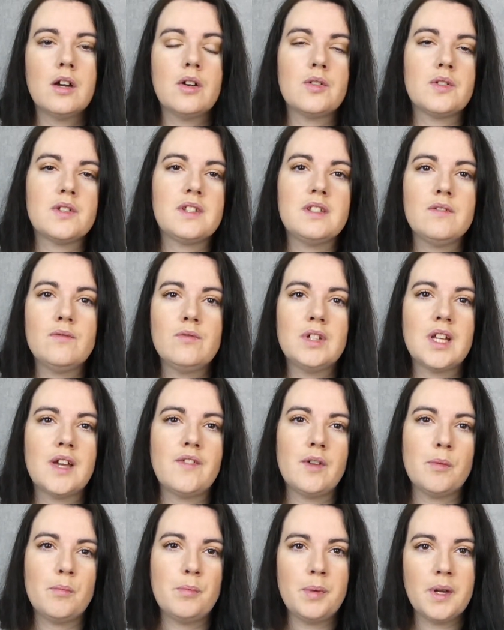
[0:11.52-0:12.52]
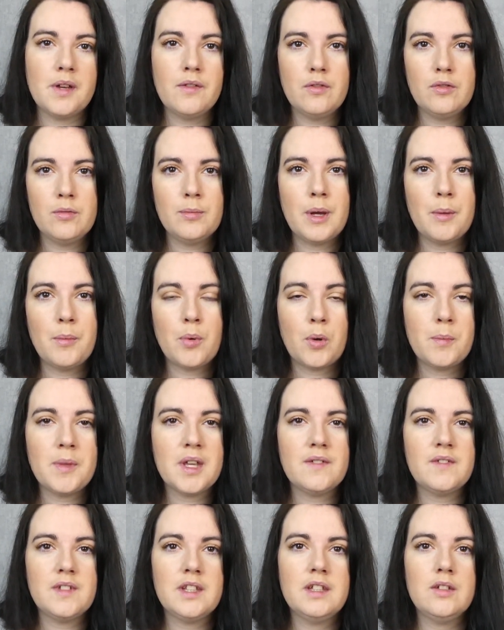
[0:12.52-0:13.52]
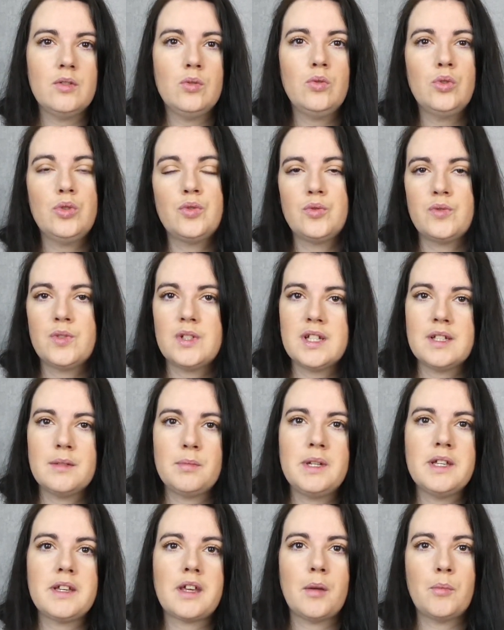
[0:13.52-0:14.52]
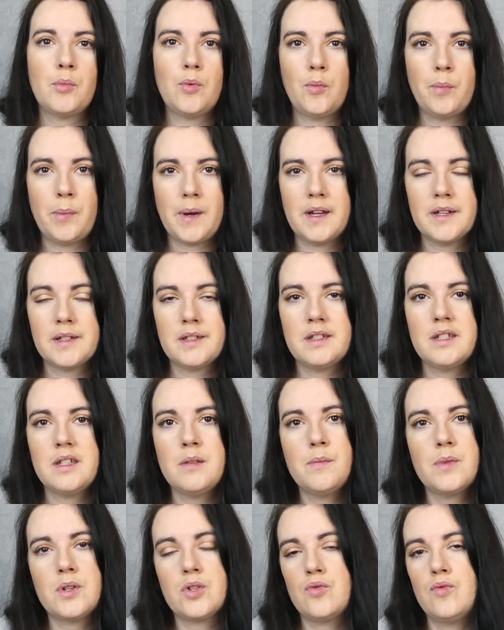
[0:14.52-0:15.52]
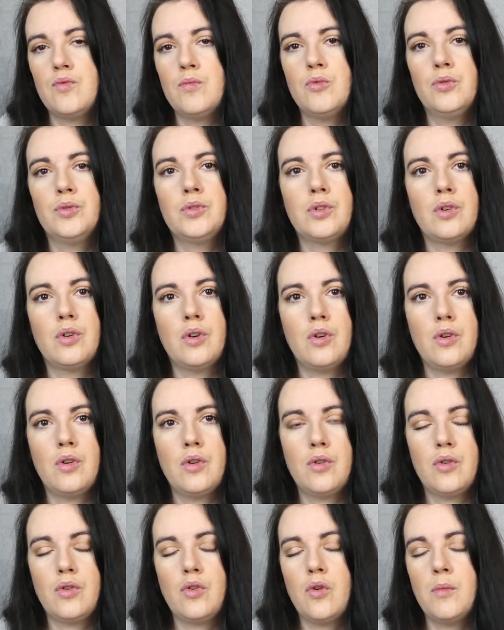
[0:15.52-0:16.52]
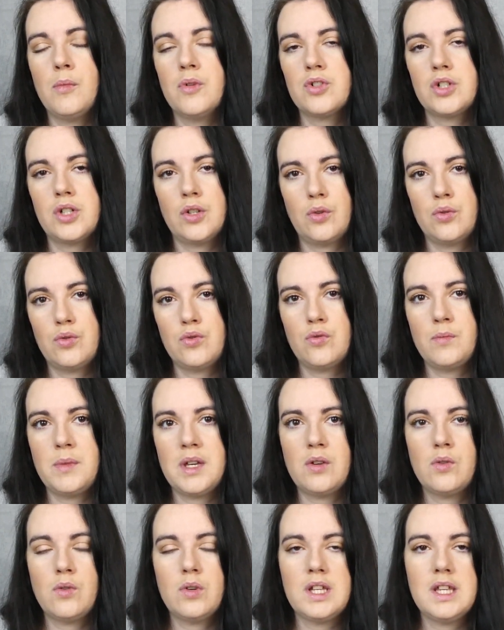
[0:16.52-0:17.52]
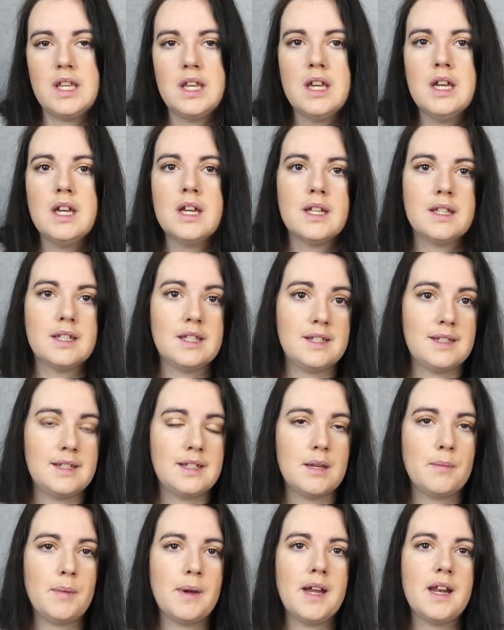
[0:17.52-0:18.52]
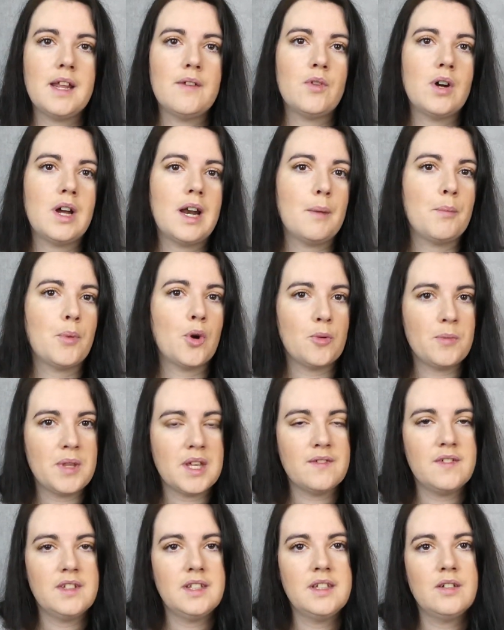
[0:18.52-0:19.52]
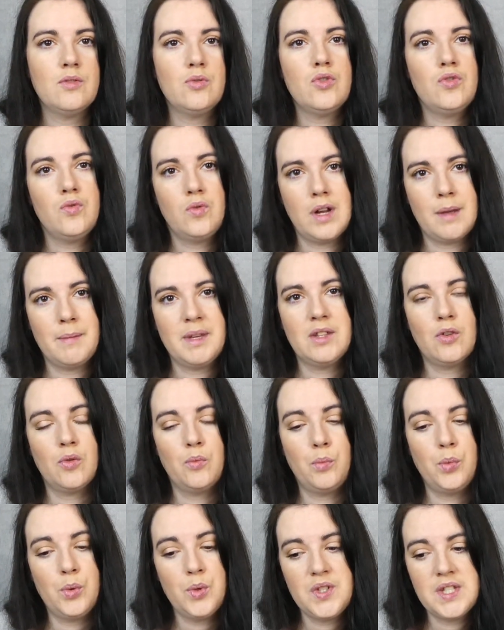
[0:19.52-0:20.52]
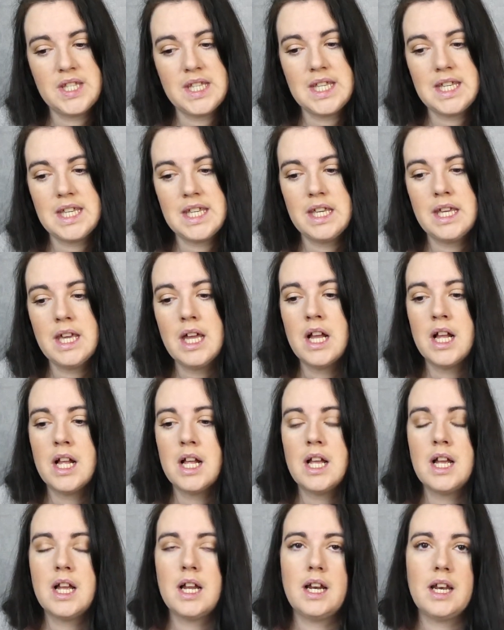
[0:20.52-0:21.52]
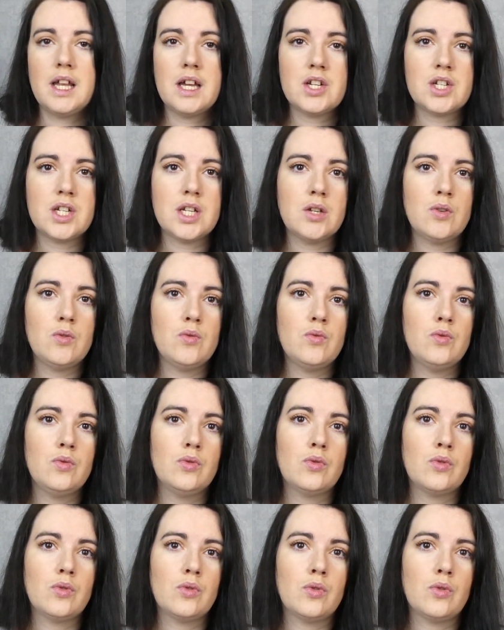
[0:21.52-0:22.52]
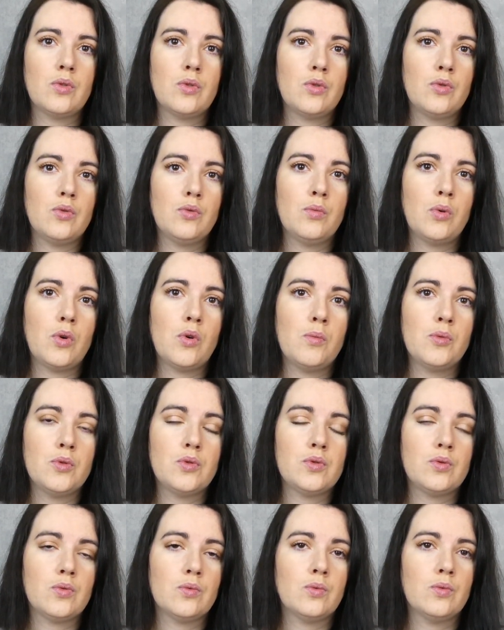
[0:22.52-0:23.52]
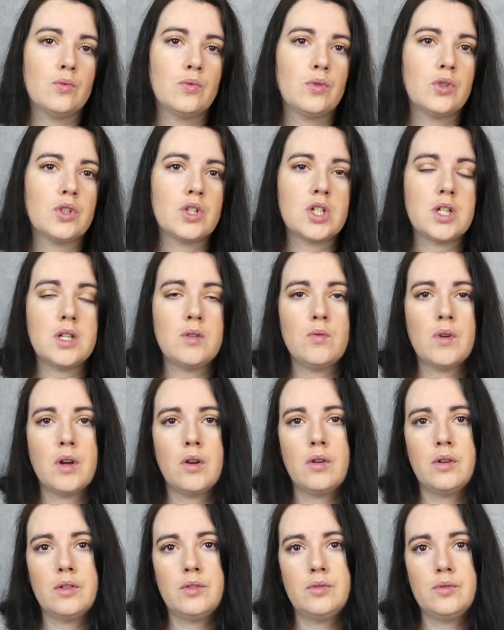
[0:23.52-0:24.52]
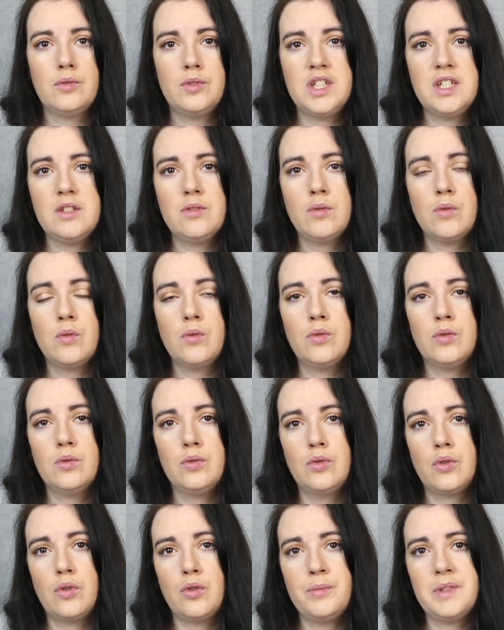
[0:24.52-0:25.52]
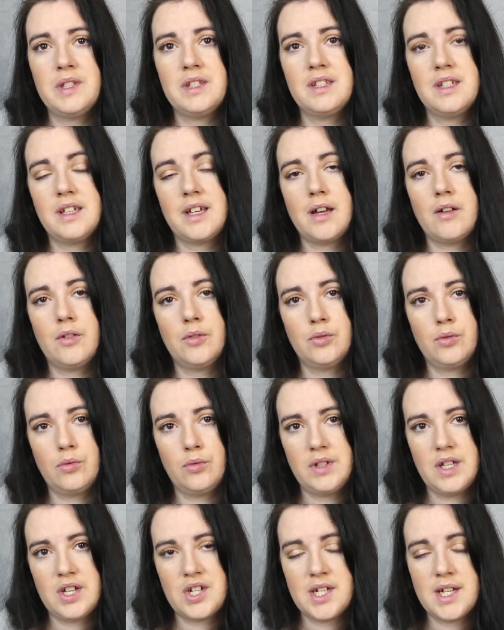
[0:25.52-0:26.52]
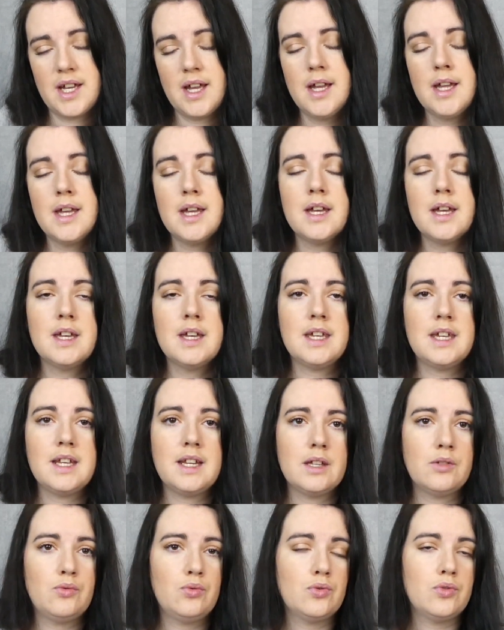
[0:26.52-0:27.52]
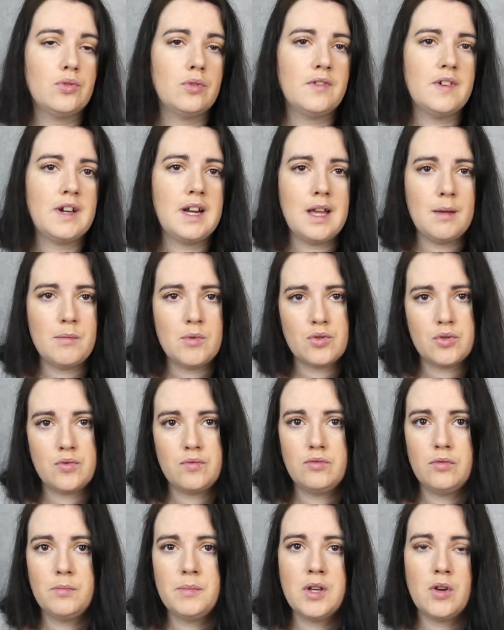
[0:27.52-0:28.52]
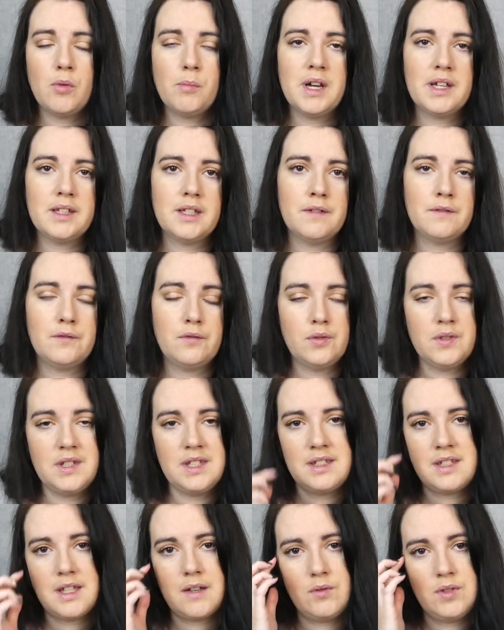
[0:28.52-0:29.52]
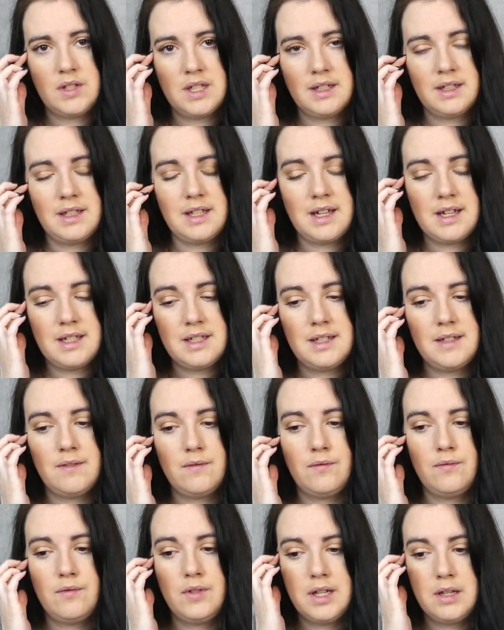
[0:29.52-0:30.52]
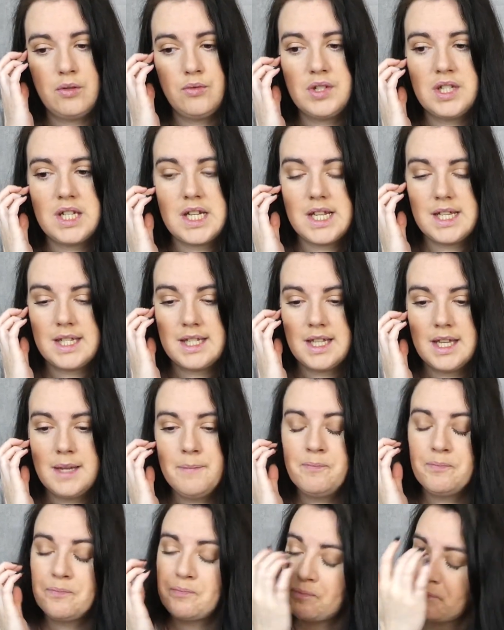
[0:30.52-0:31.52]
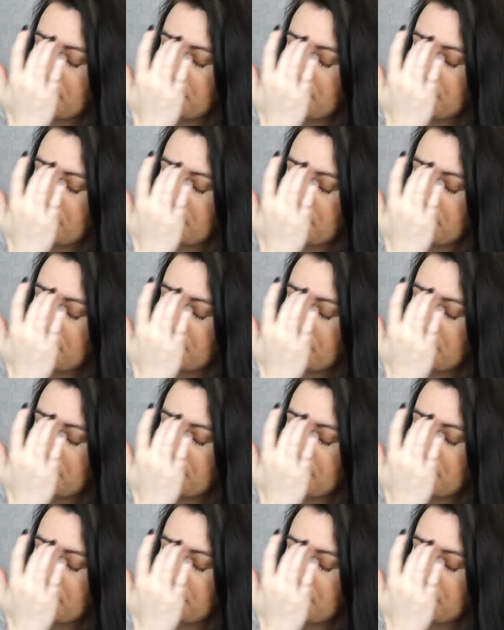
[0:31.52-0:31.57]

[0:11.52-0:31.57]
Euh, si vous n'avez pas vu ma première vidéo où je vous explique un peu le principe et je vous montre euh, comment j'ai reçu mes colis, n'hésitez pas à aller voir la première vidéo, je vous la mets dans le petit i. Là j'ai eu une, une, promotion, donc j'ai eu un code de 10 euros de remise des 40 euros d'achat. Il est toujours valable, je vous le mets en barre d'infos si ça vous intéresse, si vous voulez l'utiliser.